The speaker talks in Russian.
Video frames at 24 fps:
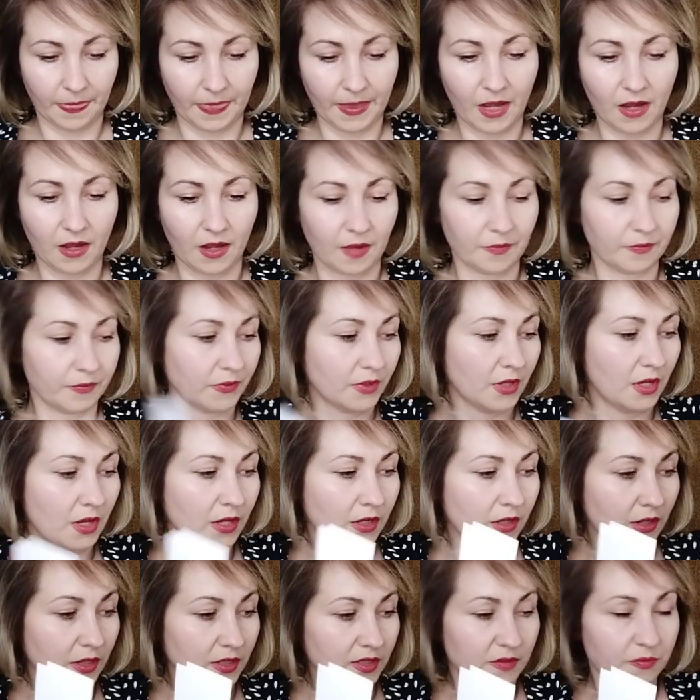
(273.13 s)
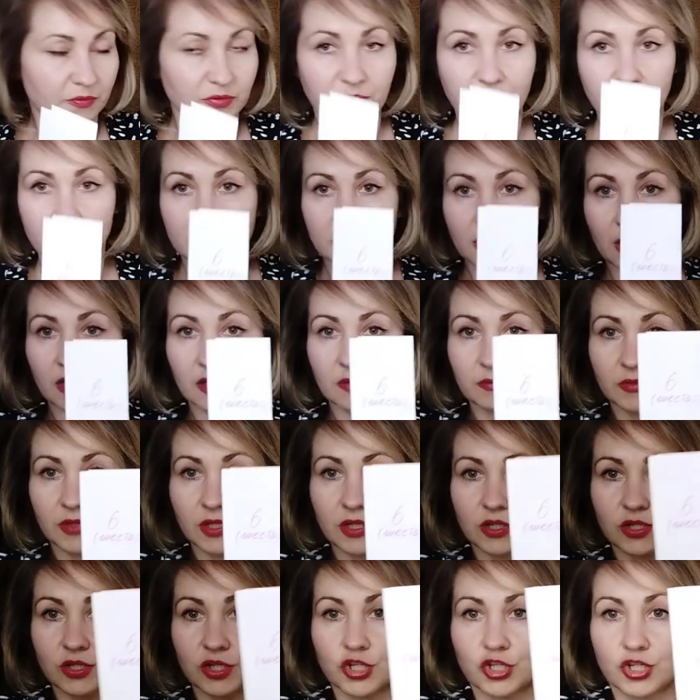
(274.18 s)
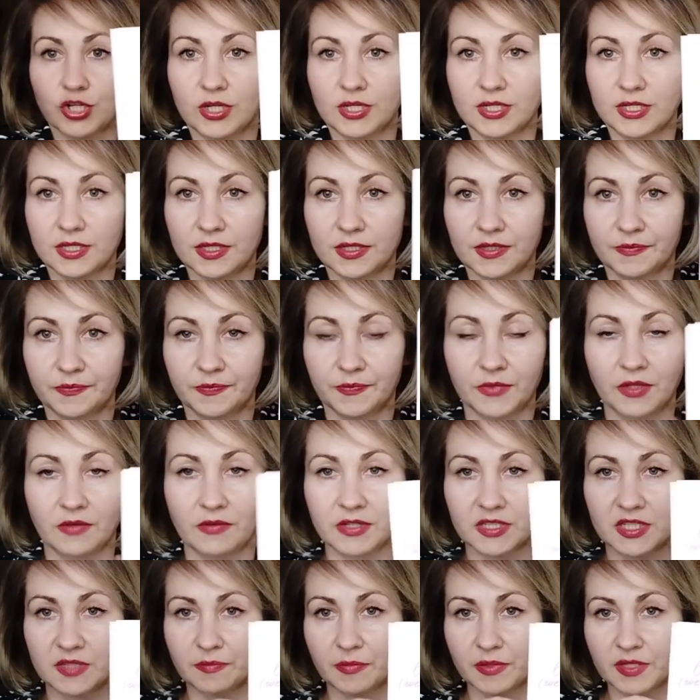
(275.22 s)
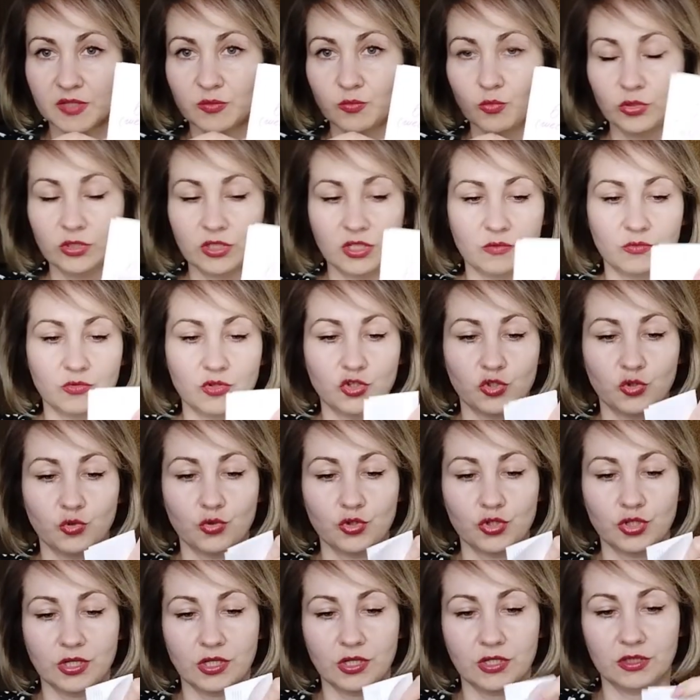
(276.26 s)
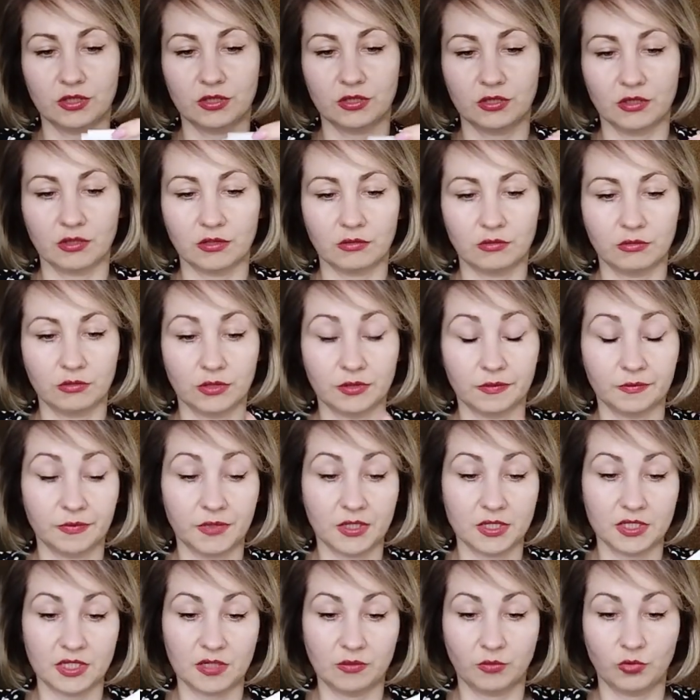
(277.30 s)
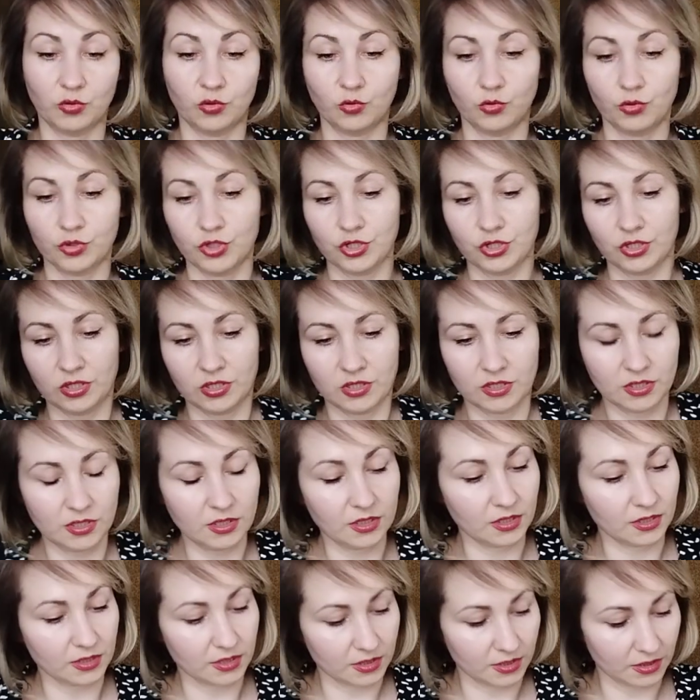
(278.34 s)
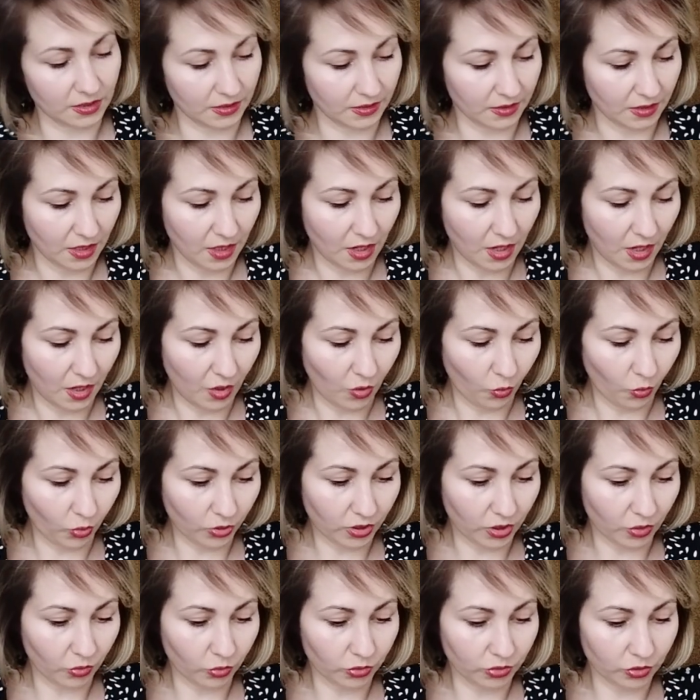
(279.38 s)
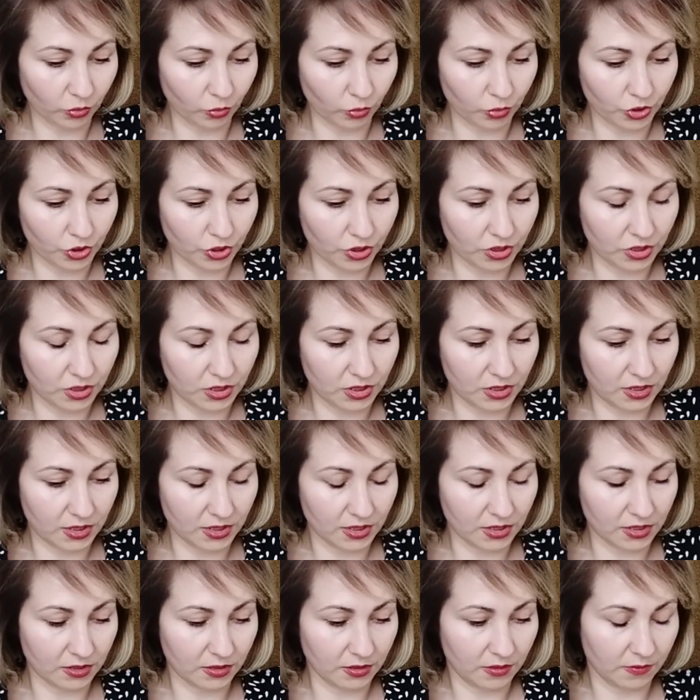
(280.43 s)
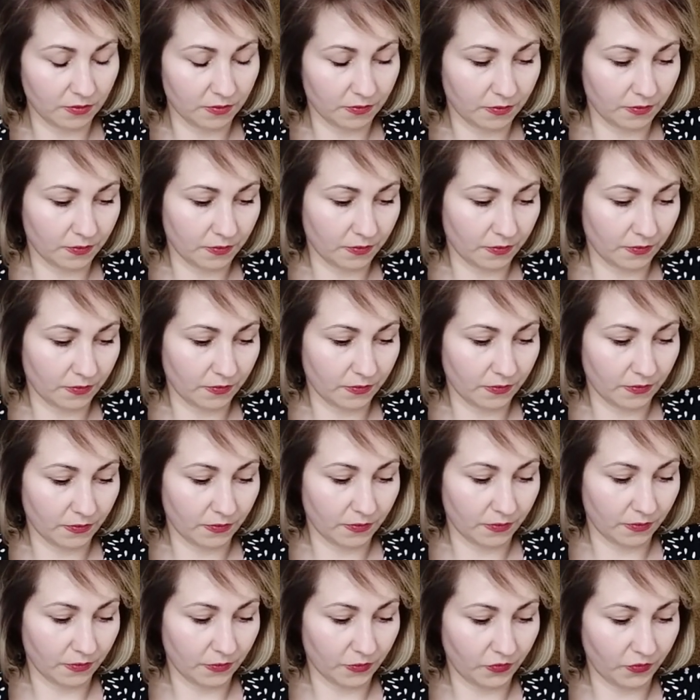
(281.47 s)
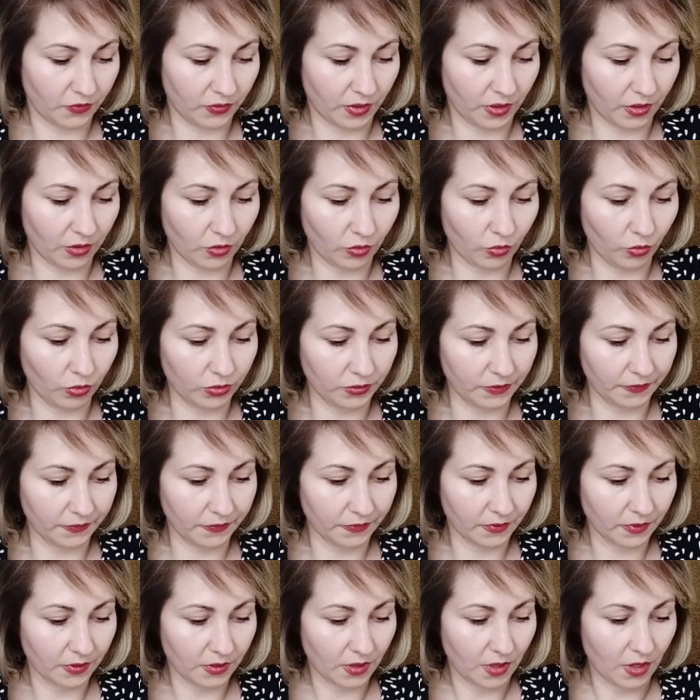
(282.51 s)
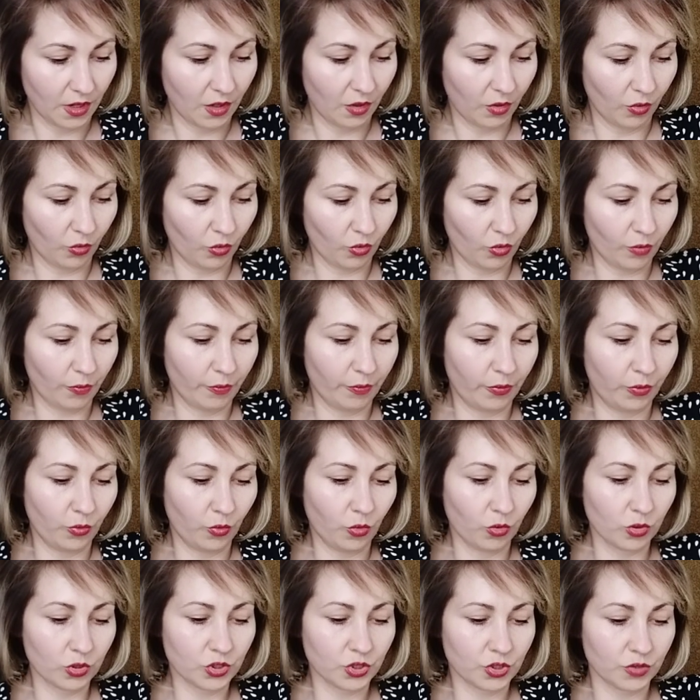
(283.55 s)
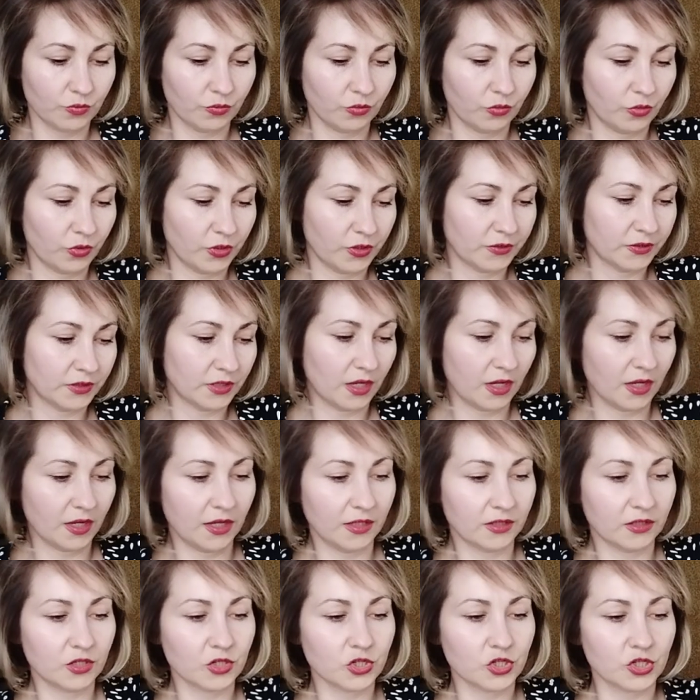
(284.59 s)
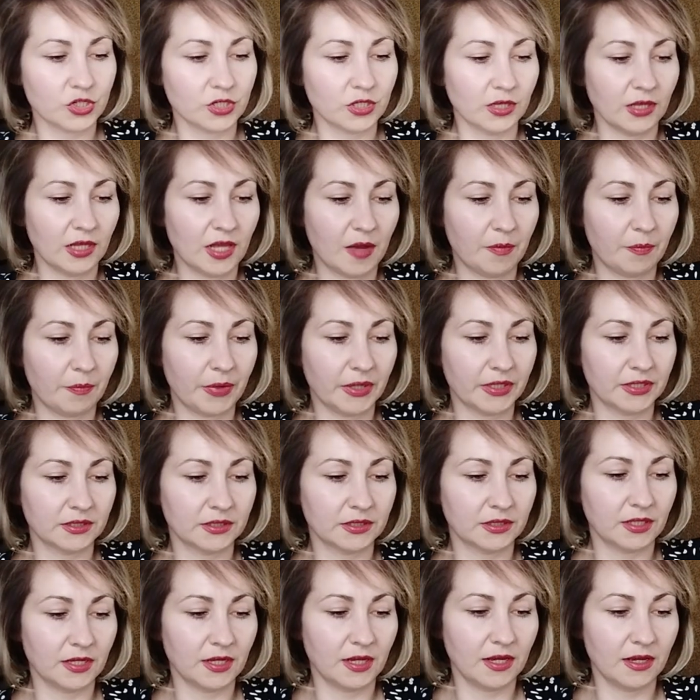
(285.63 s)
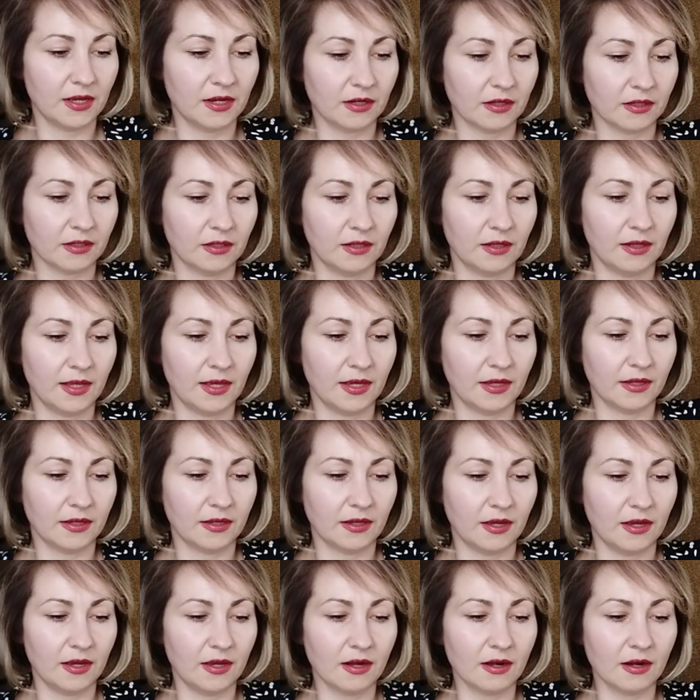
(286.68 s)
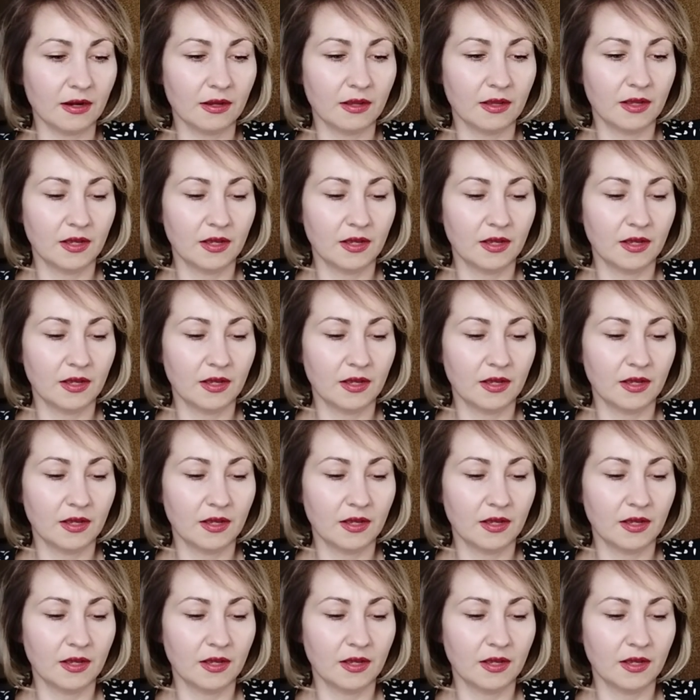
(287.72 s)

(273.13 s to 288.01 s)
Ага, Катя подписала мне 6. Давайте посмотрим, что же это такое. Мне самое очень интересно. Ой, какой-то очень интересный флакон. О боже мой, да это же La Pantier Leger.